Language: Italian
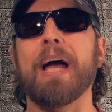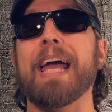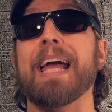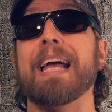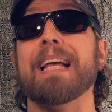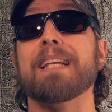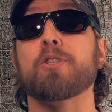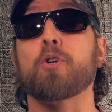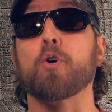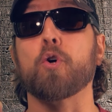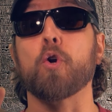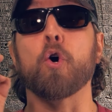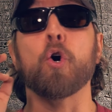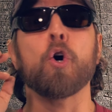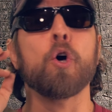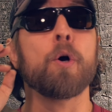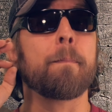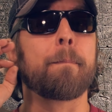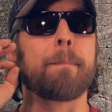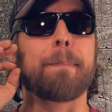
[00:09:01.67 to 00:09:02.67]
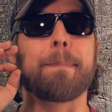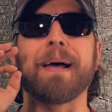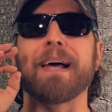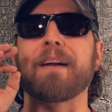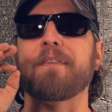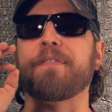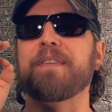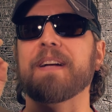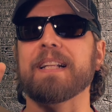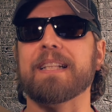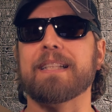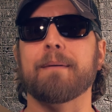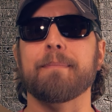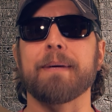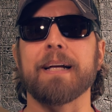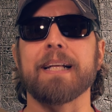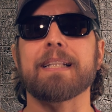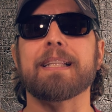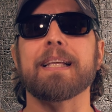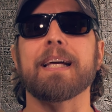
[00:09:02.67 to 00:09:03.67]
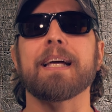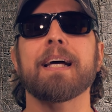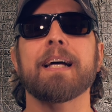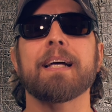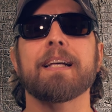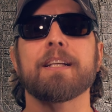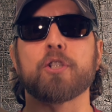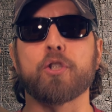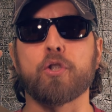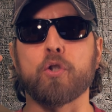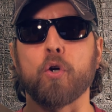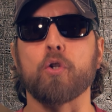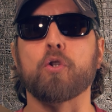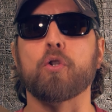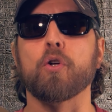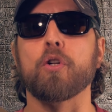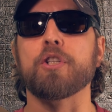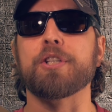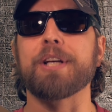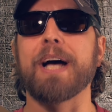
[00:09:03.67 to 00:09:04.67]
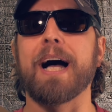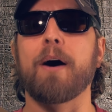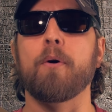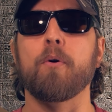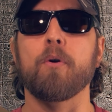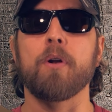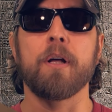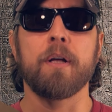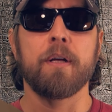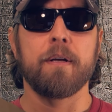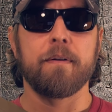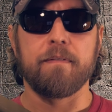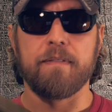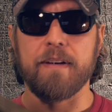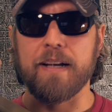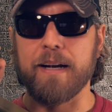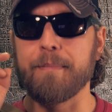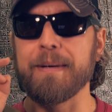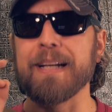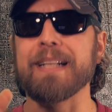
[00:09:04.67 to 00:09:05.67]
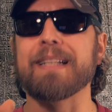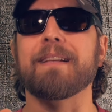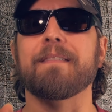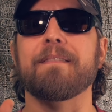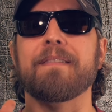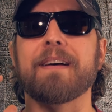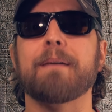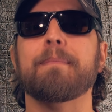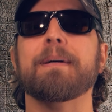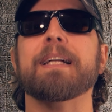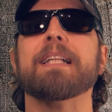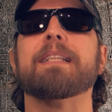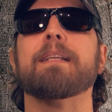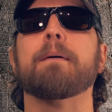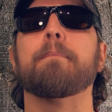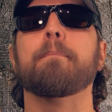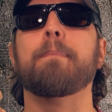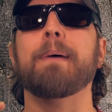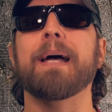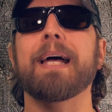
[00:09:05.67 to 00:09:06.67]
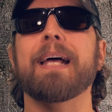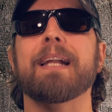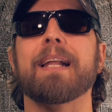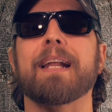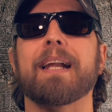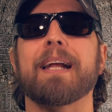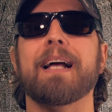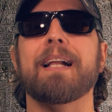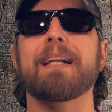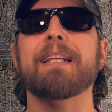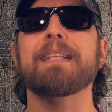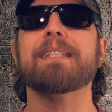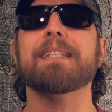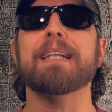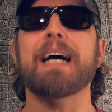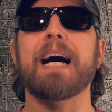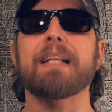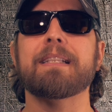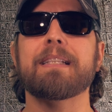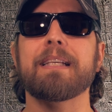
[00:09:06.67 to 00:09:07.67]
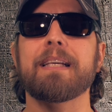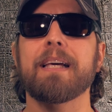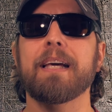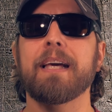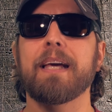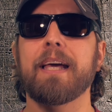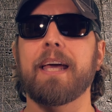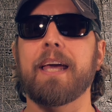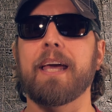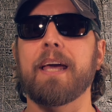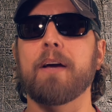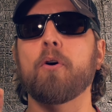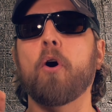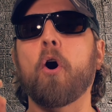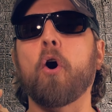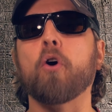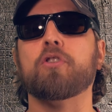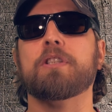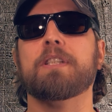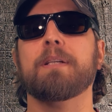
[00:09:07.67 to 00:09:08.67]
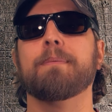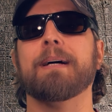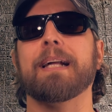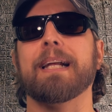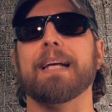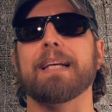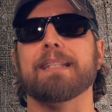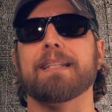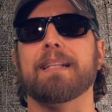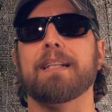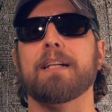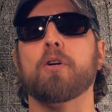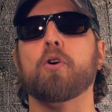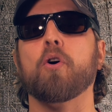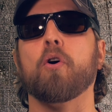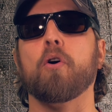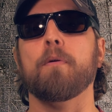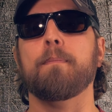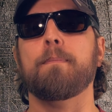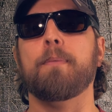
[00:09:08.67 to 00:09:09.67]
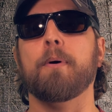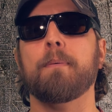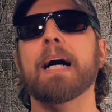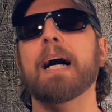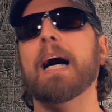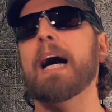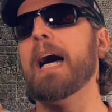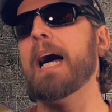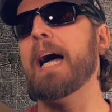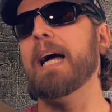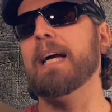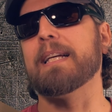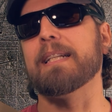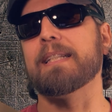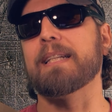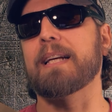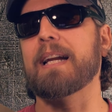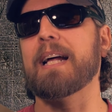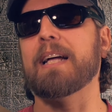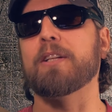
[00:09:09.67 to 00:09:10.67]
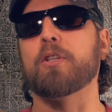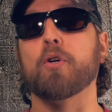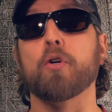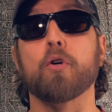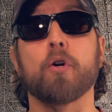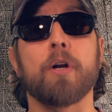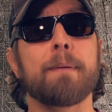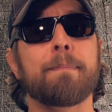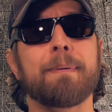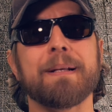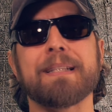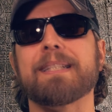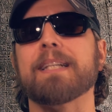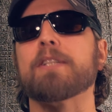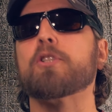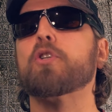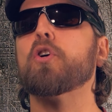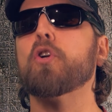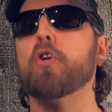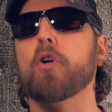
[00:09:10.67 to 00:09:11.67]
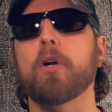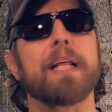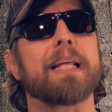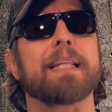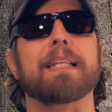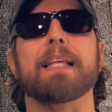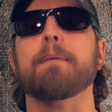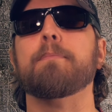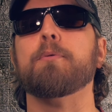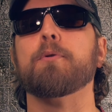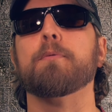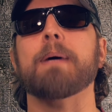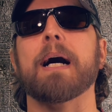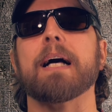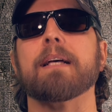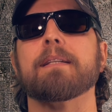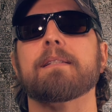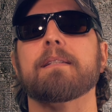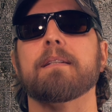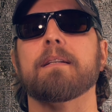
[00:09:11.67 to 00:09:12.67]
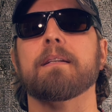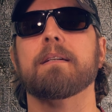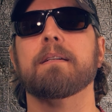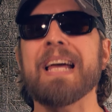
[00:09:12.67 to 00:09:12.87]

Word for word: e escono perfettamente sotto il jowl, veramente veramente ben realizzati e ottima resa del colpo. Anche se il ratio non è pazzesco non è dei più bassi.